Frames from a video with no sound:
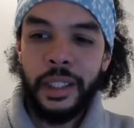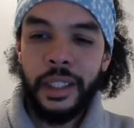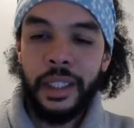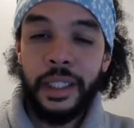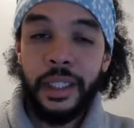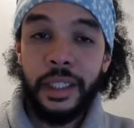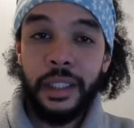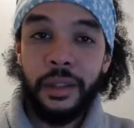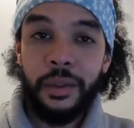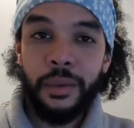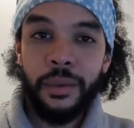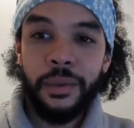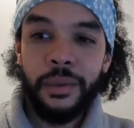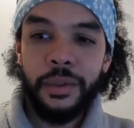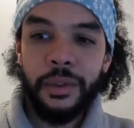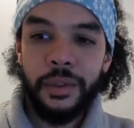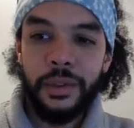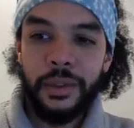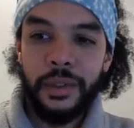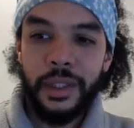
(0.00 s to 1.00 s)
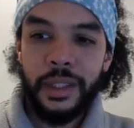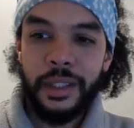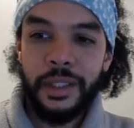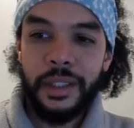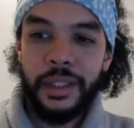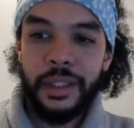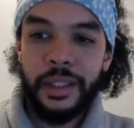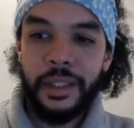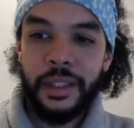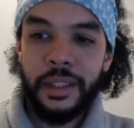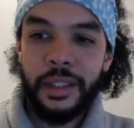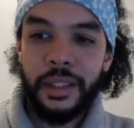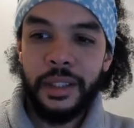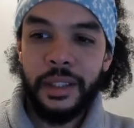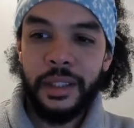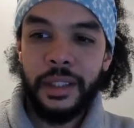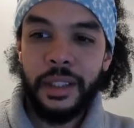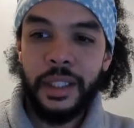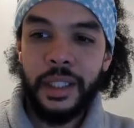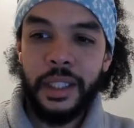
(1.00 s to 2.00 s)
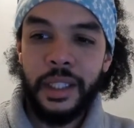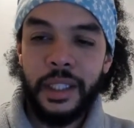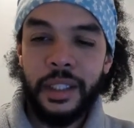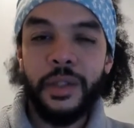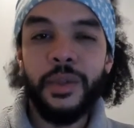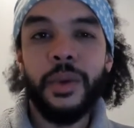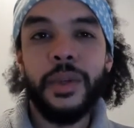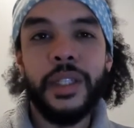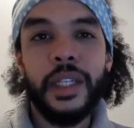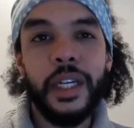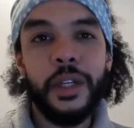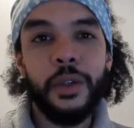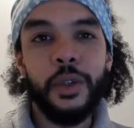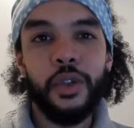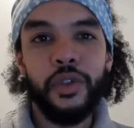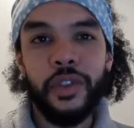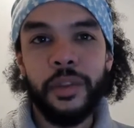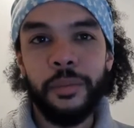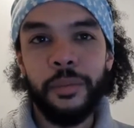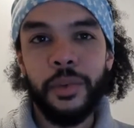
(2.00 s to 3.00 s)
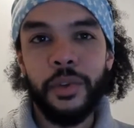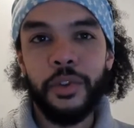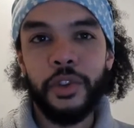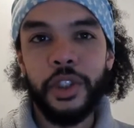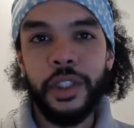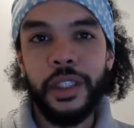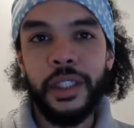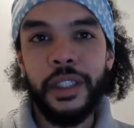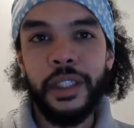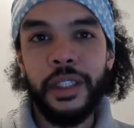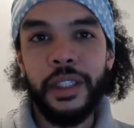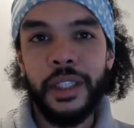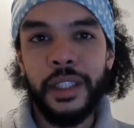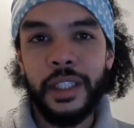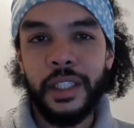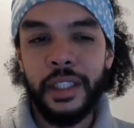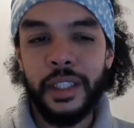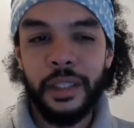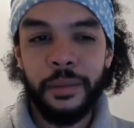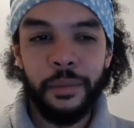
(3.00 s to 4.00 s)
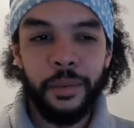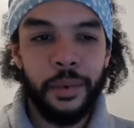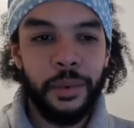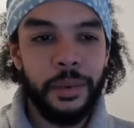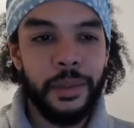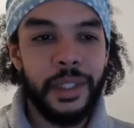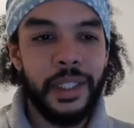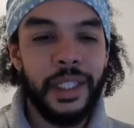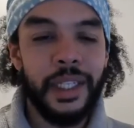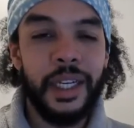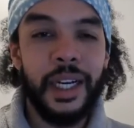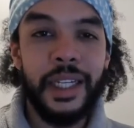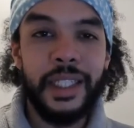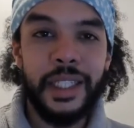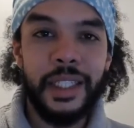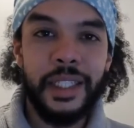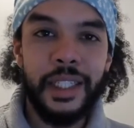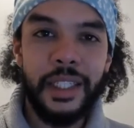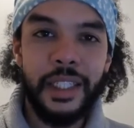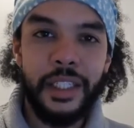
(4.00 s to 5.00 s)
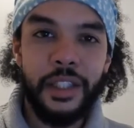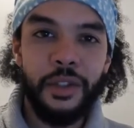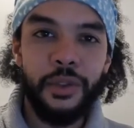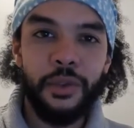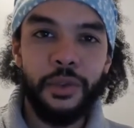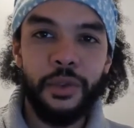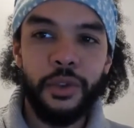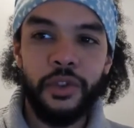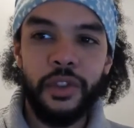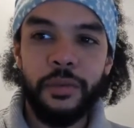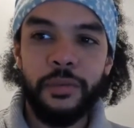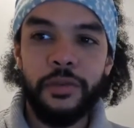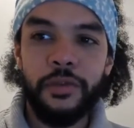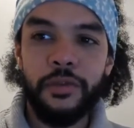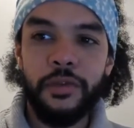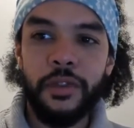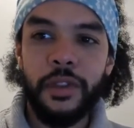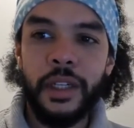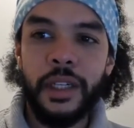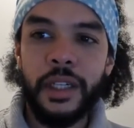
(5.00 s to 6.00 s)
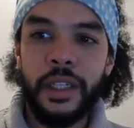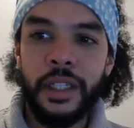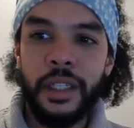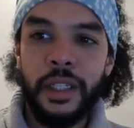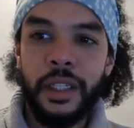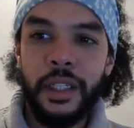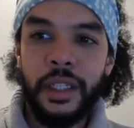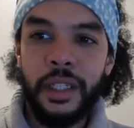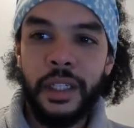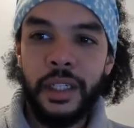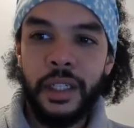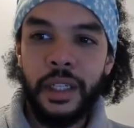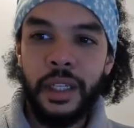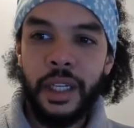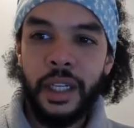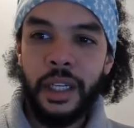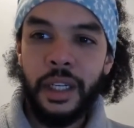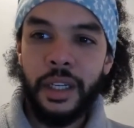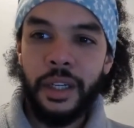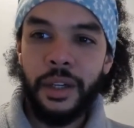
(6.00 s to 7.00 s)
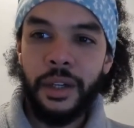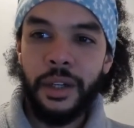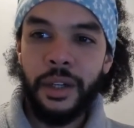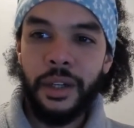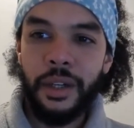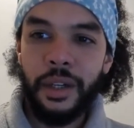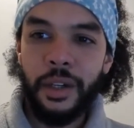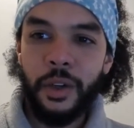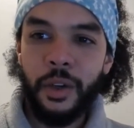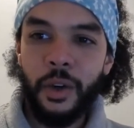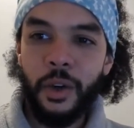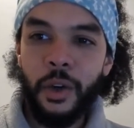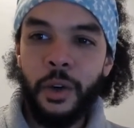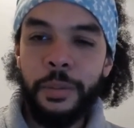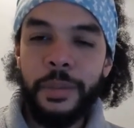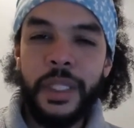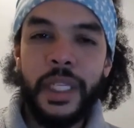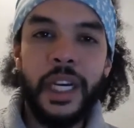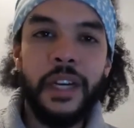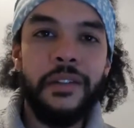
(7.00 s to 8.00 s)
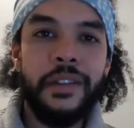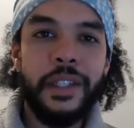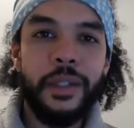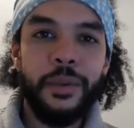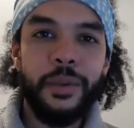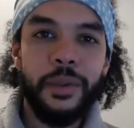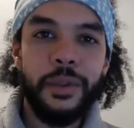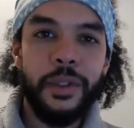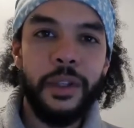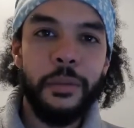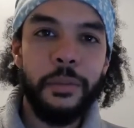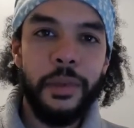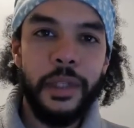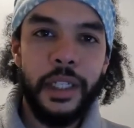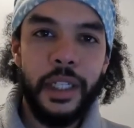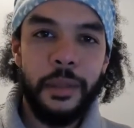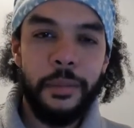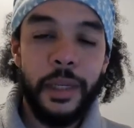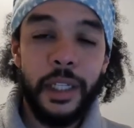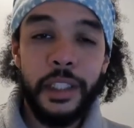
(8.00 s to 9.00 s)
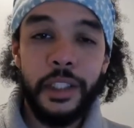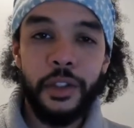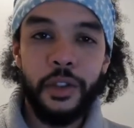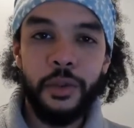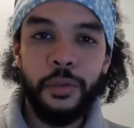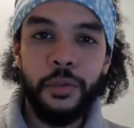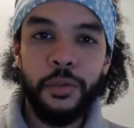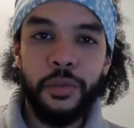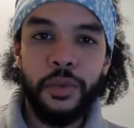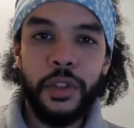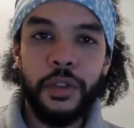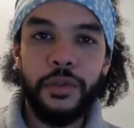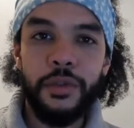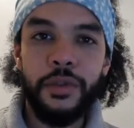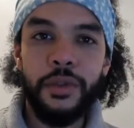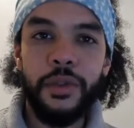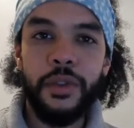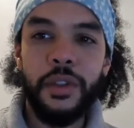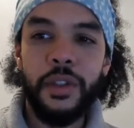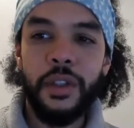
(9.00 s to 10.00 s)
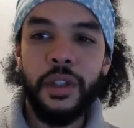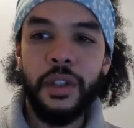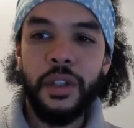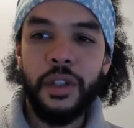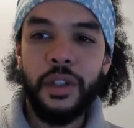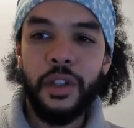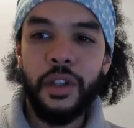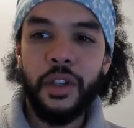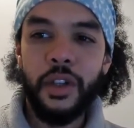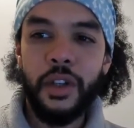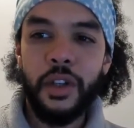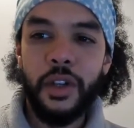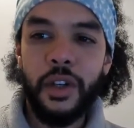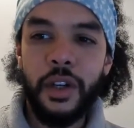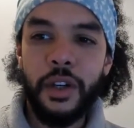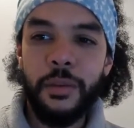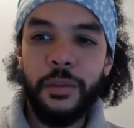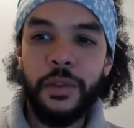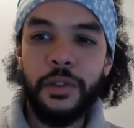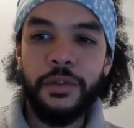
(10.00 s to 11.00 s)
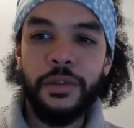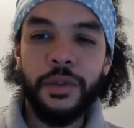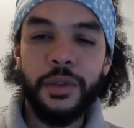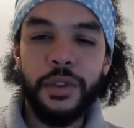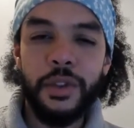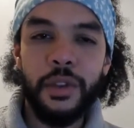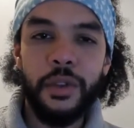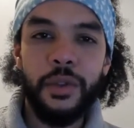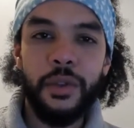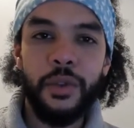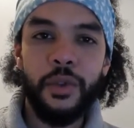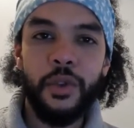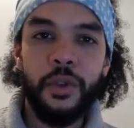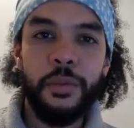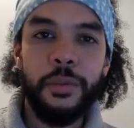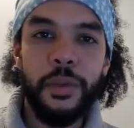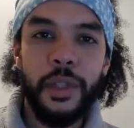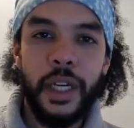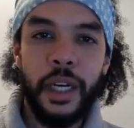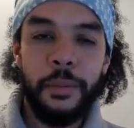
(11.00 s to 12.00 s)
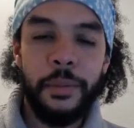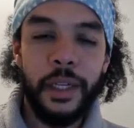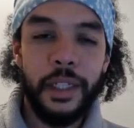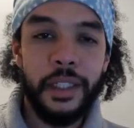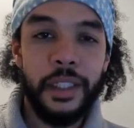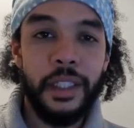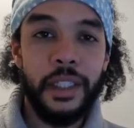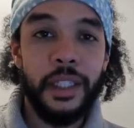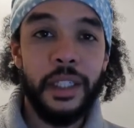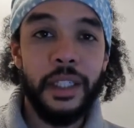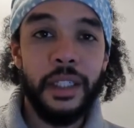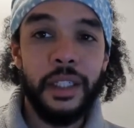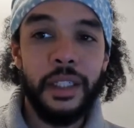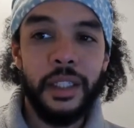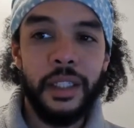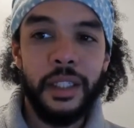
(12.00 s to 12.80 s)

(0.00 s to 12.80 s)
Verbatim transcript: Et donc, c'est sur ça que je vais me brancher. Et c'est grâce à ta question que je vais pouvoir observer, contempler à partir de mon point de vue comment fonctionne le groupe à partir